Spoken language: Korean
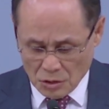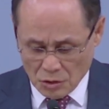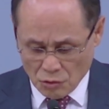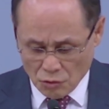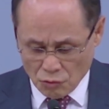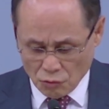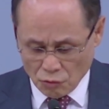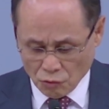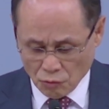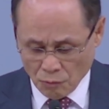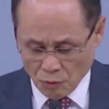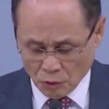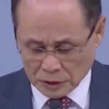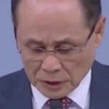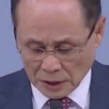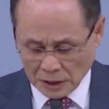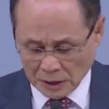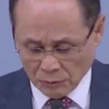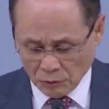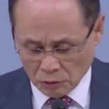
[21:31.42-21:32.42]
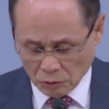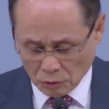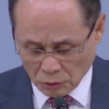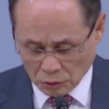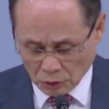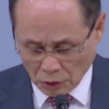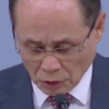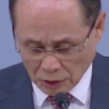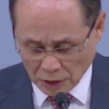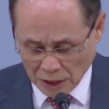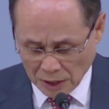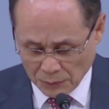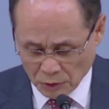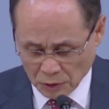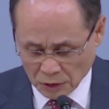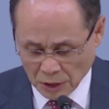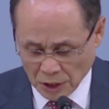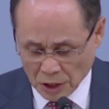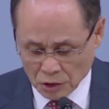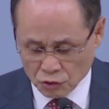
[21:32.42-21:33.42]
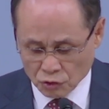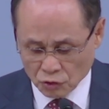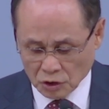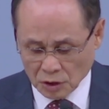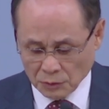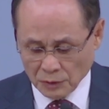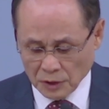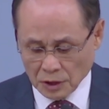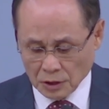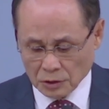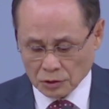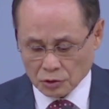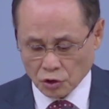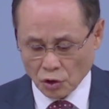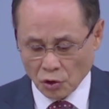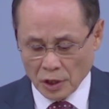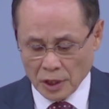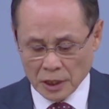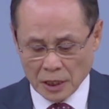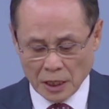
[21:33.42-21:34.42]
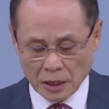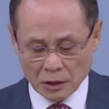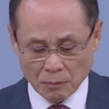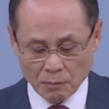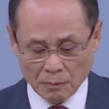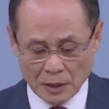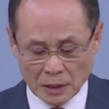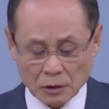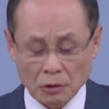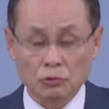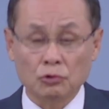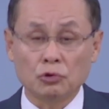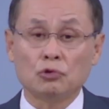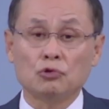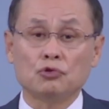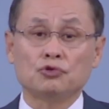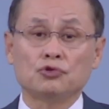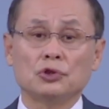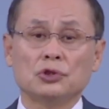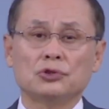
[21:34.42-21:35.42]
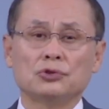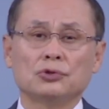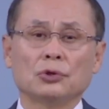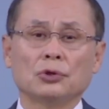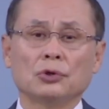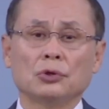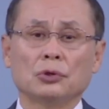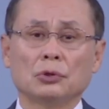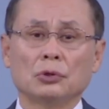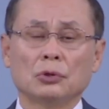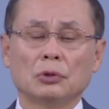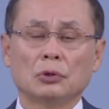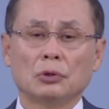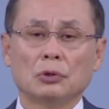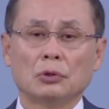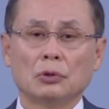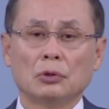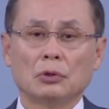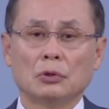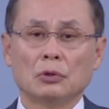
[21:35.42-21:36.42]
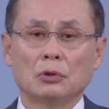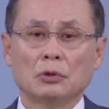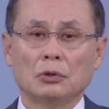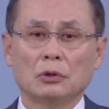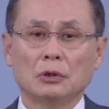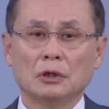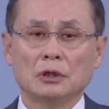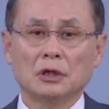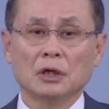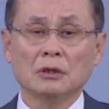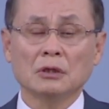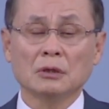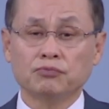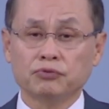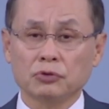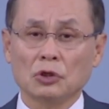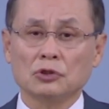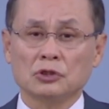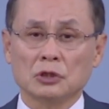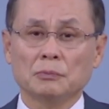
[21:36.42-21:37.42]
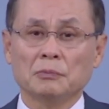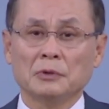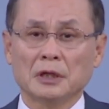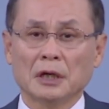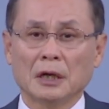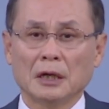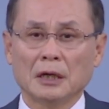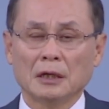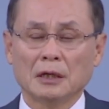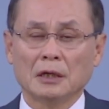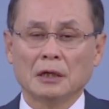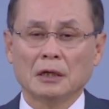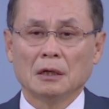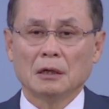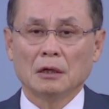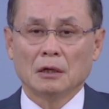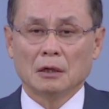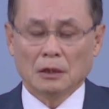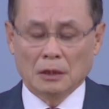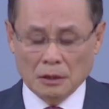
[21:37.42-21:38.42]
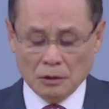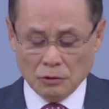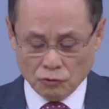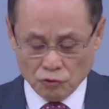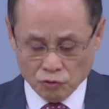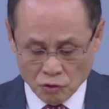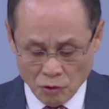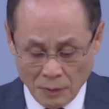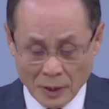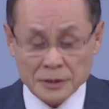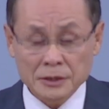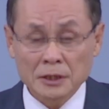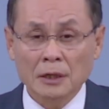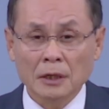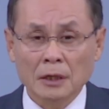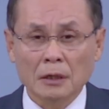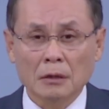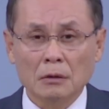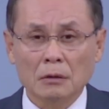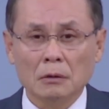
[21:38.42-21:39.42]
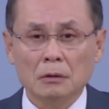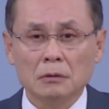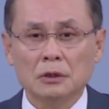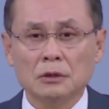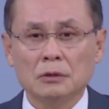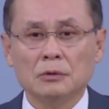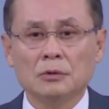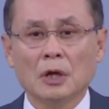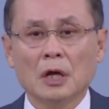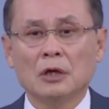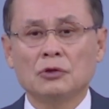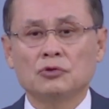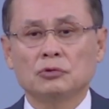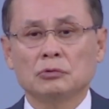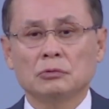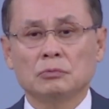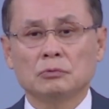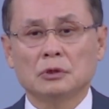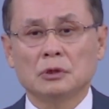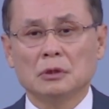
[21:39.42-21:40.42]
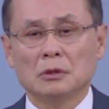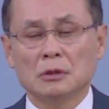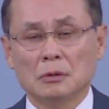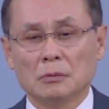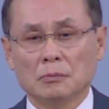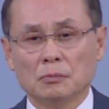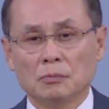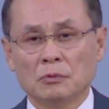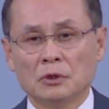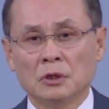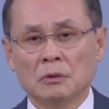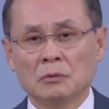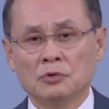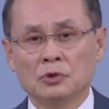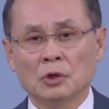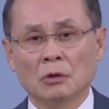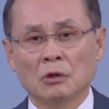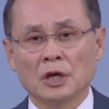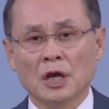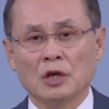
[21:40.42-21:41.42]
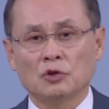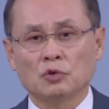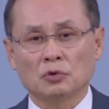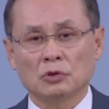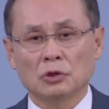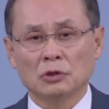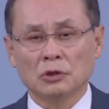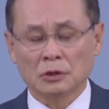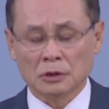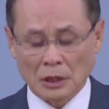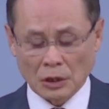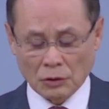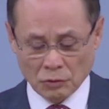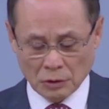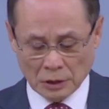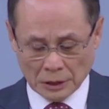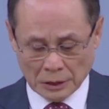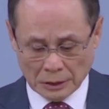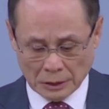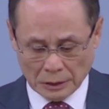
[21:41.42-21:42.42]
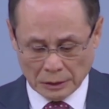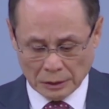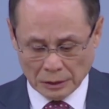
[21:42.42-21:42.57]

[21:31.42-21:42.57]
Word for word: 유목사님은 어떻게 하면 예수님이 저에게 하는 말을 들을 수 있어요? 이렇게 이제 물었습니다. 궁금하잖아요. 예수님 음성을 계속 듣는다 그러니까.